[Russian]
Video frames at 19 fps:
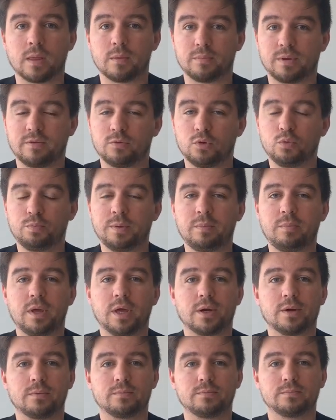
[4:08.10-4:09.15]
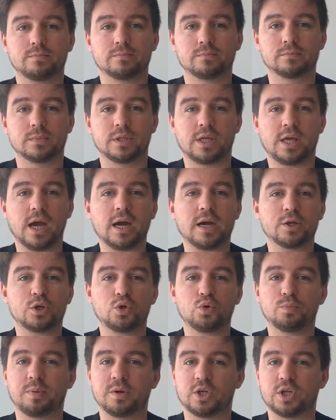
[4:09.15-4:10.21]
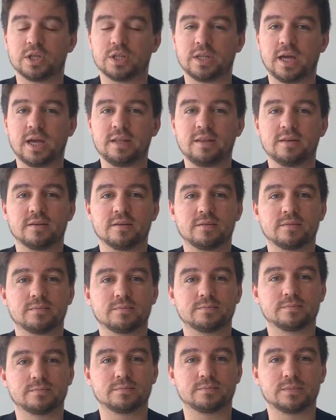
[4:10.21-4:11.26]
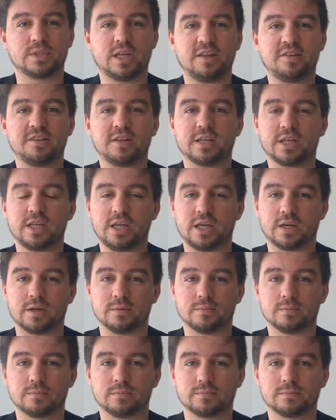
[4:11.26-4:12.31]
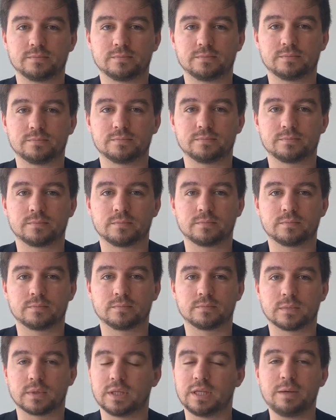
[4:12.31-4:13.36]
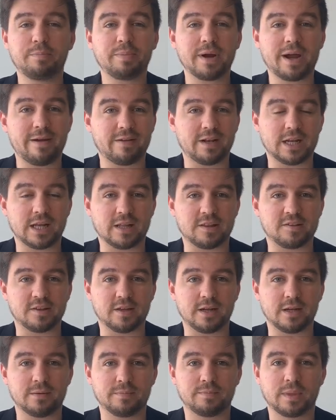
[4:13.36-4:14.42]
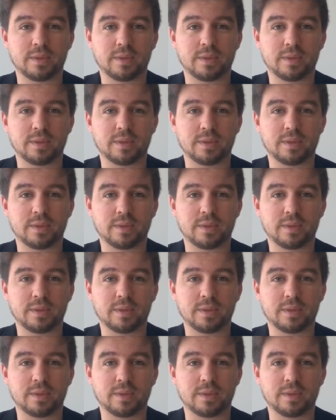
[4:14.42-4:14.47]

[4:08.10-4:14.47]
Приведу пример. Я хочу прочитать 10 книг. Неправильная цель.